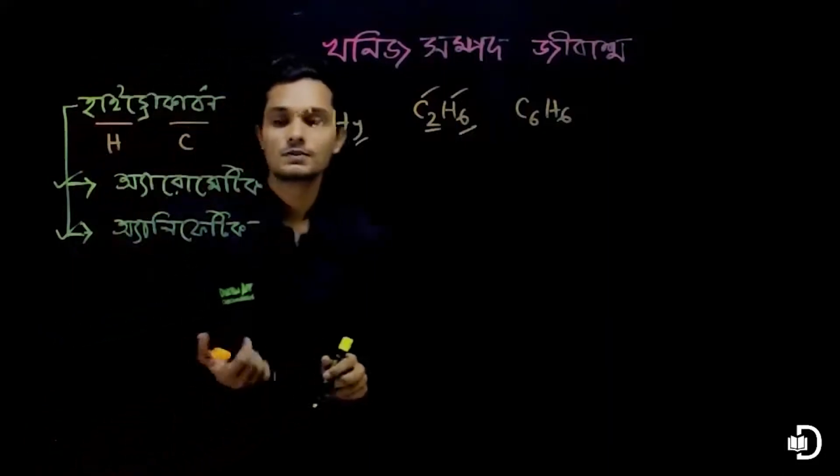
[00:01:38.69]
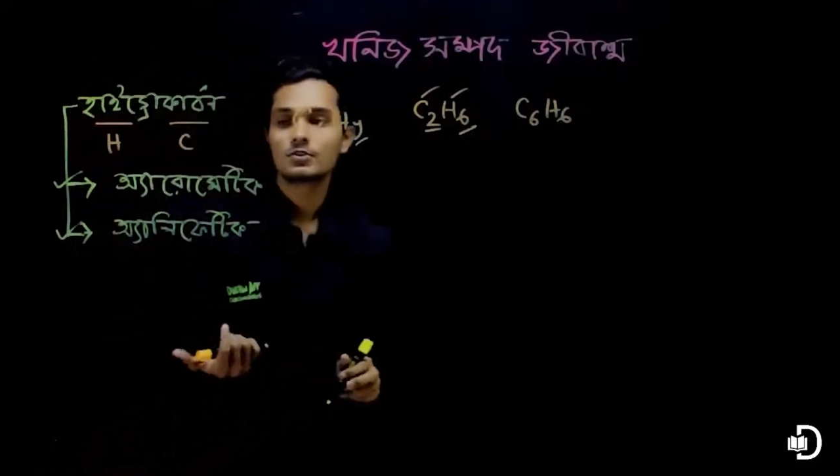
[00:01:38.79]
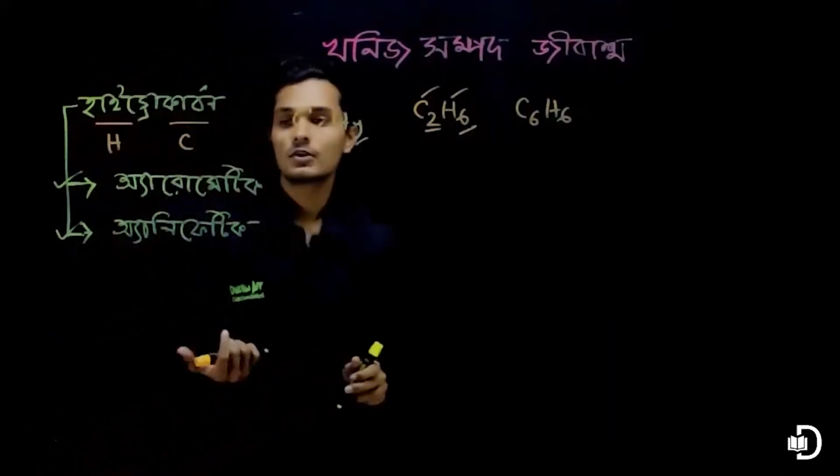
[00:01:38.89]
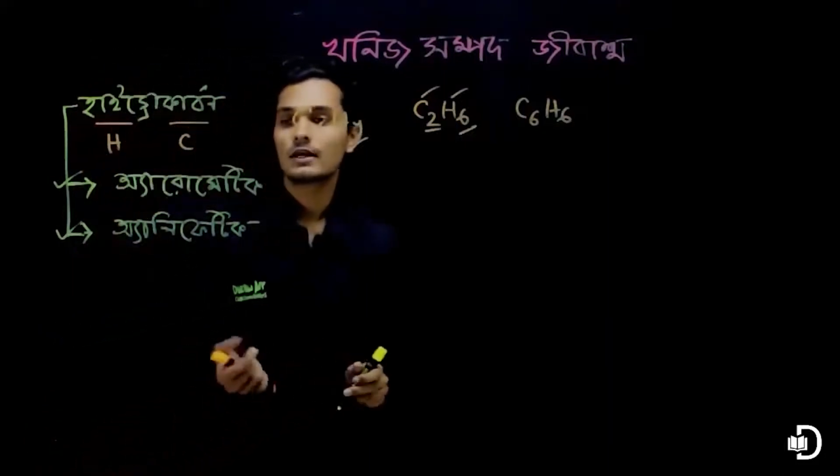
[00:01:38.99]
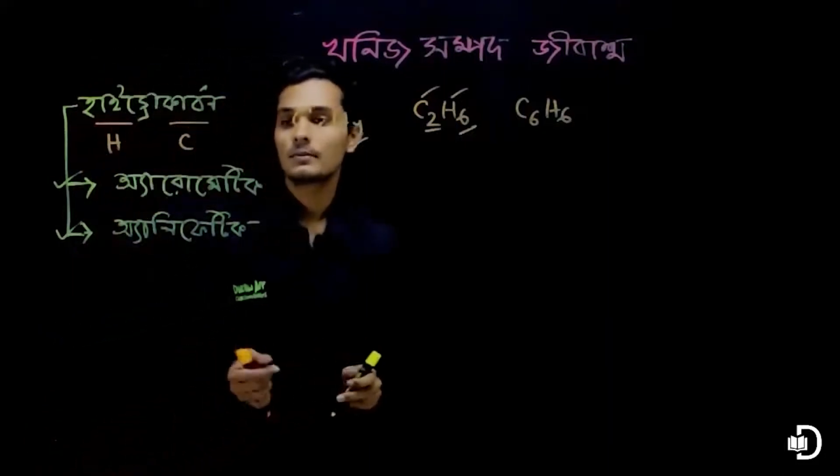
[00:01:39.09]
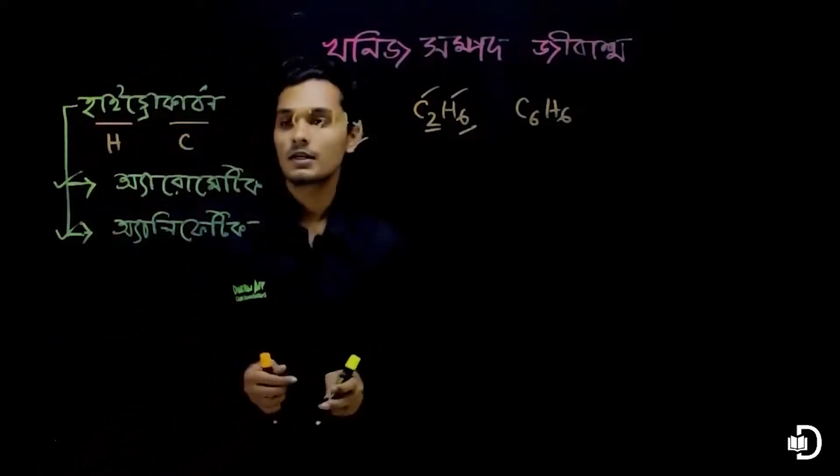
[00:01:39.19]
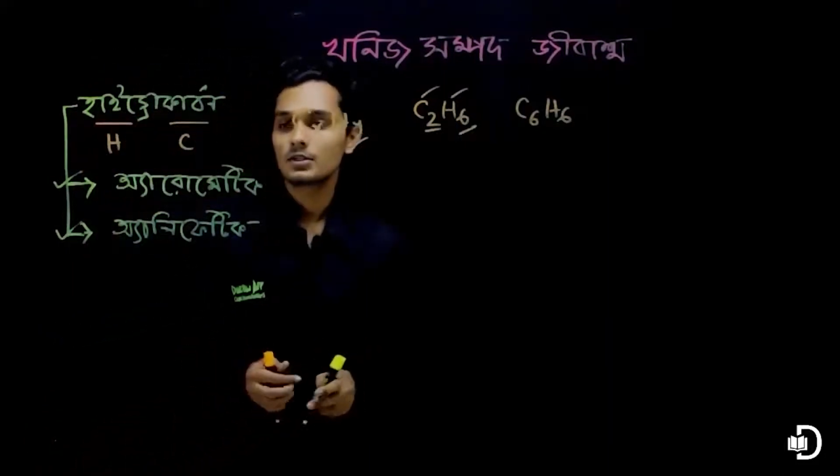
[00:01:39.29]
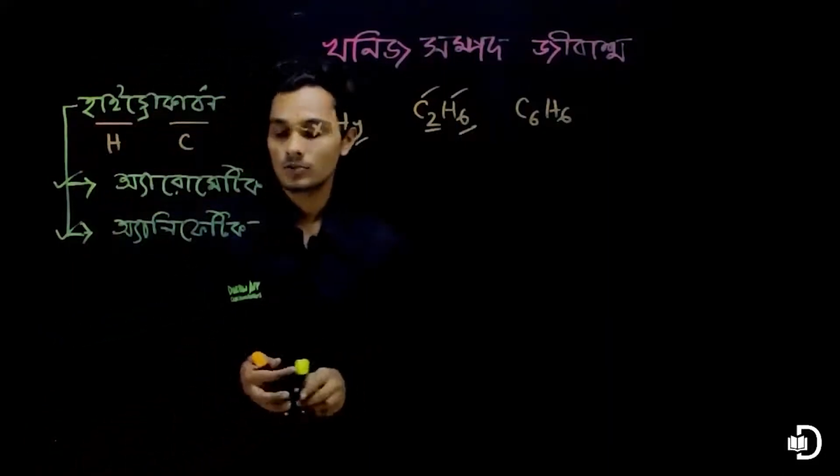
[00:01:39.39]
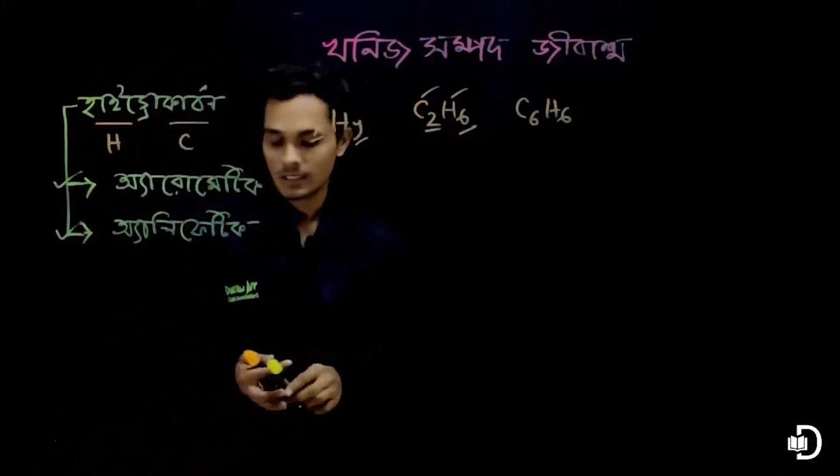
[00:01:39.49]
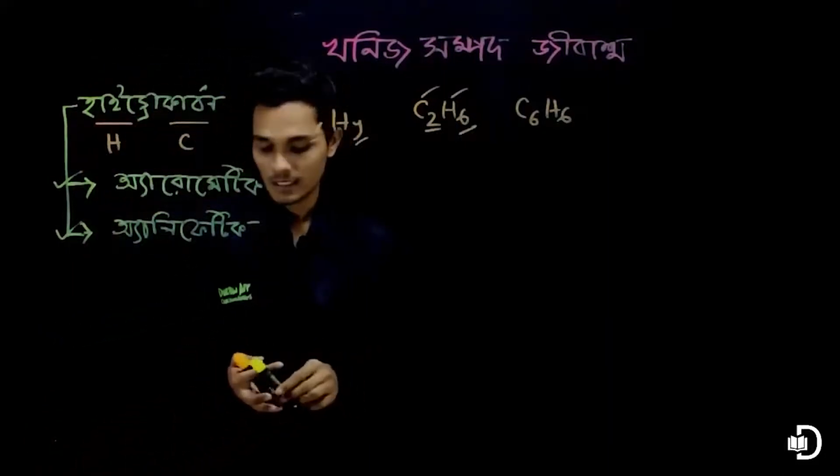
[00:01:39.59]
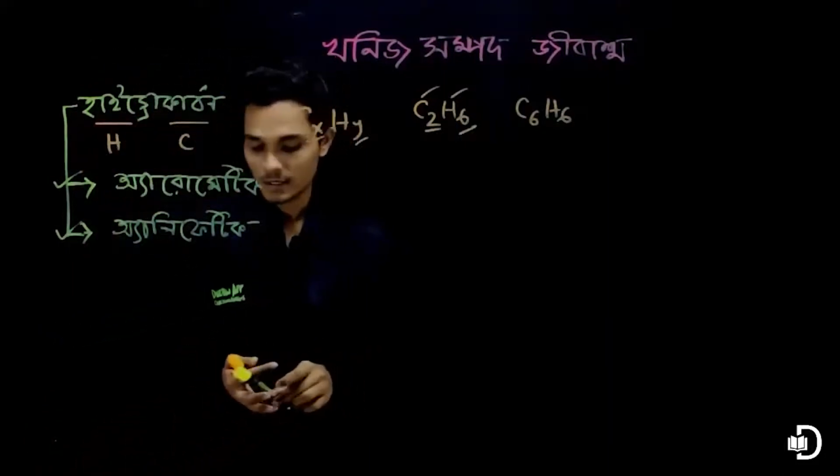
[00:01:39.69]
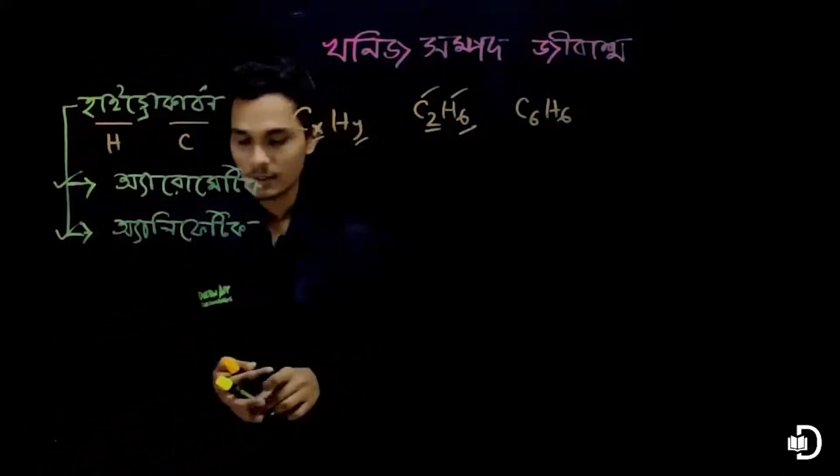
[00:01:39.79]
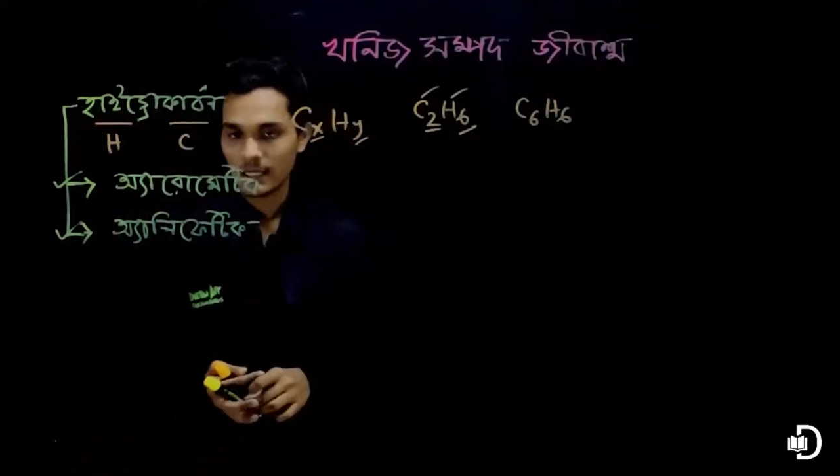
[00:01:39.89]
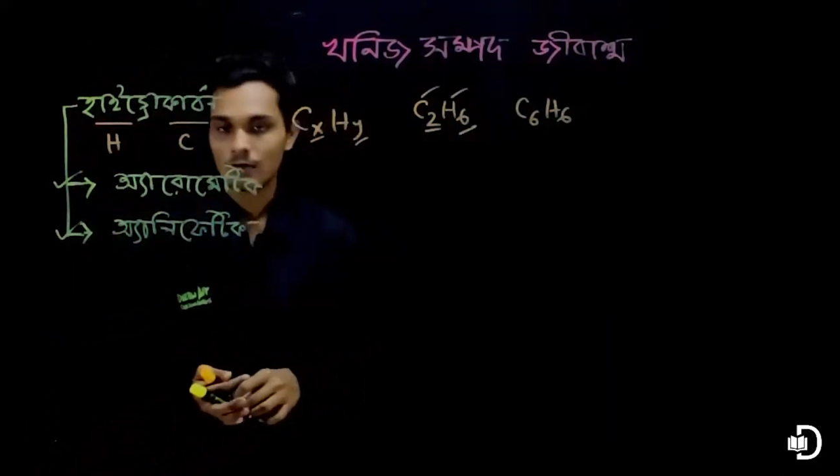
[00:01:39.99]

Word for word: তো আমরা আসলে দেখি এবার